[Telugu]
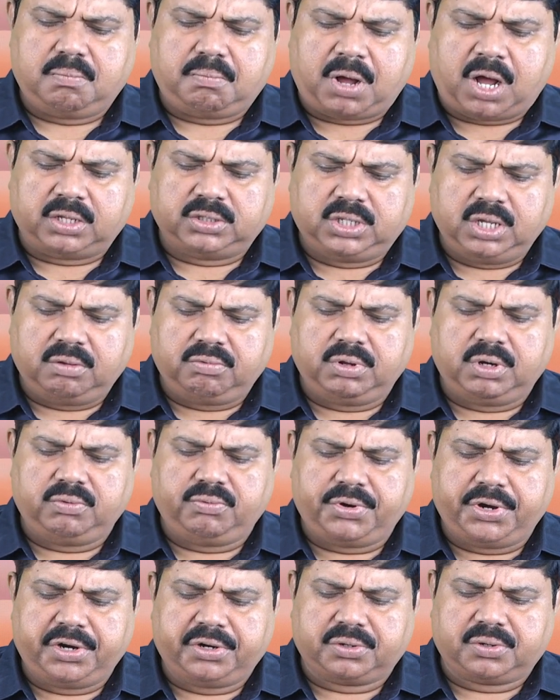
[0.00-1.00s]
మా దేవుని
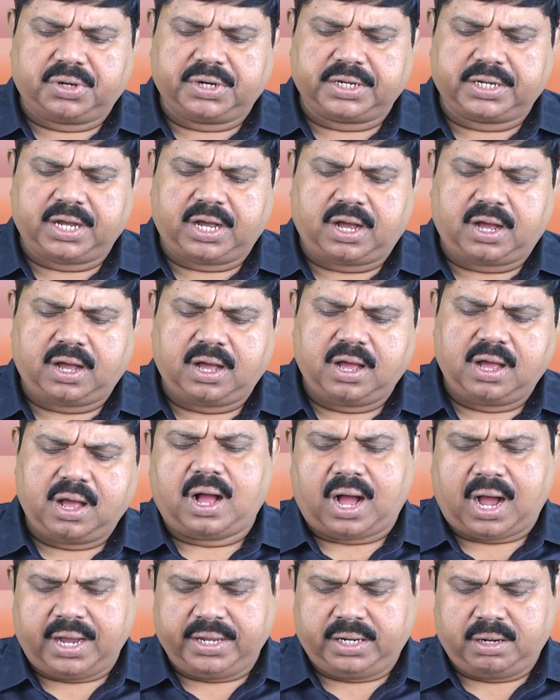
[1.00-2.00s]
వేడుకొనగా
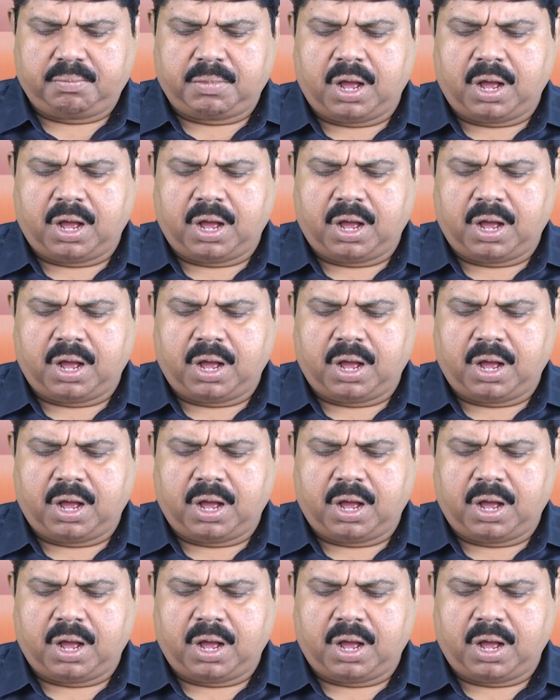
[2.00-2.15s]
ఆయన